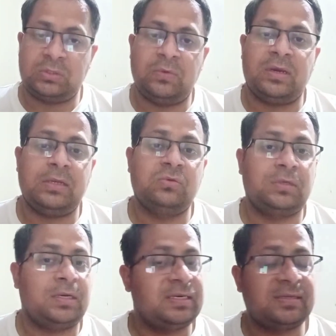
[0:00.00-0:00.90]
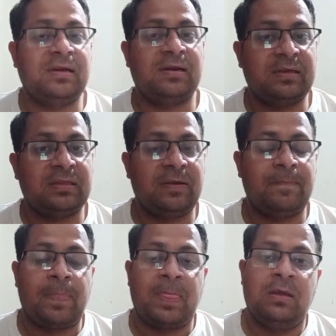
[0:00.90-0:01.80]
उसके वकील उसका केस लड़ रहे थे
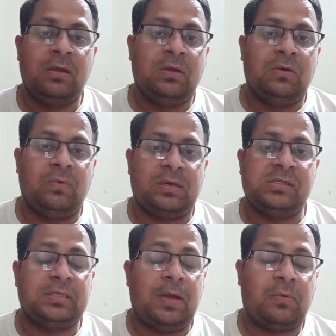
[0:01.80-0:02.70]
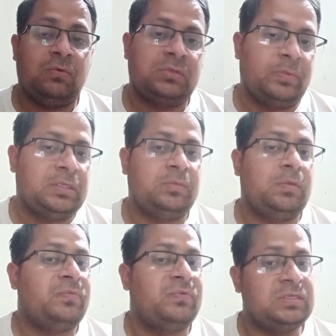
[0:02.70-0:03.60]
वकील साहब को समय
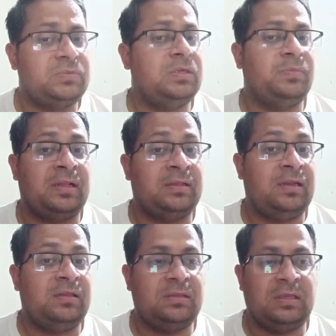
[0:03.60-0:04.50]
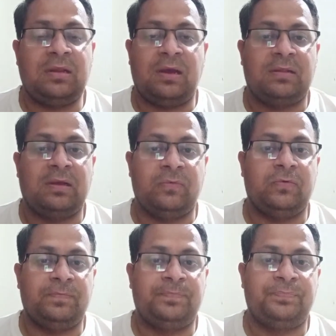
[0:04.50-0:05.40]
समय पर फीस भी ईमानदारी से दे रहा था
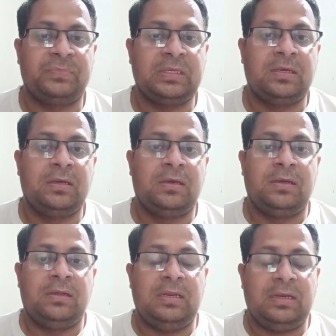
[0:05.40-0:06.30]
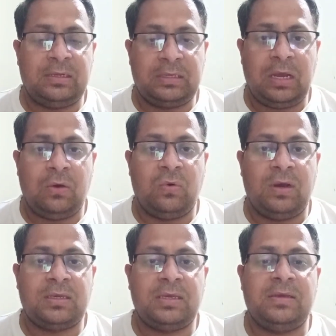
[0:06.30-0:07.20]
वो लेकिन क्या
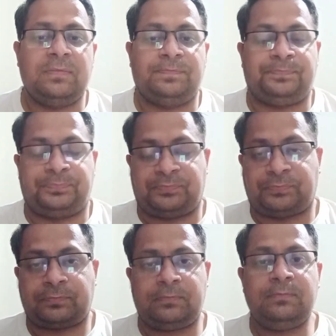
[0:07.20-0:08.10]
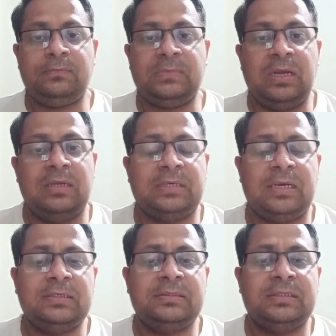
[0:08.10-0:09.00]
हुआ कि
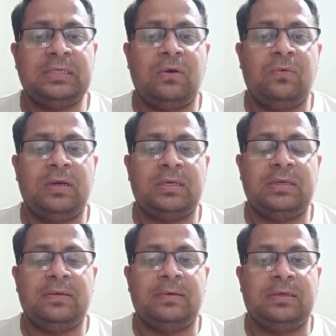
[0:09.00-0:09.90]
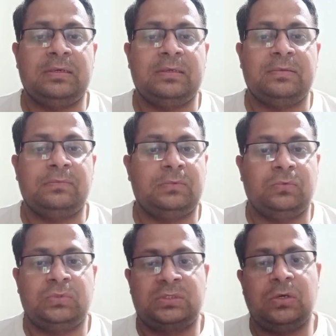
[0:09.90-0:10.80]
अचानक से क्या हुआ कि आ,
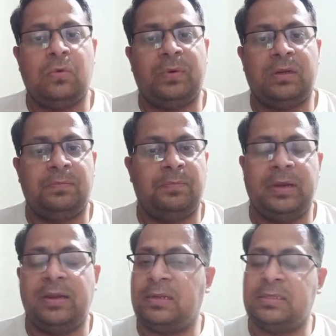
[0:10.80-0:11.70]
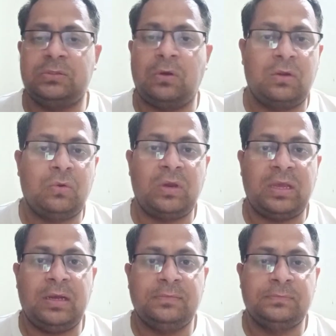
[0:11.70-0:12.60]
उसके ऊपर मेंटेनेंस ऑर्डर हो
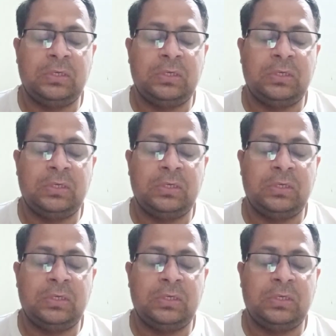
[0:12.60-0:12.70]
गया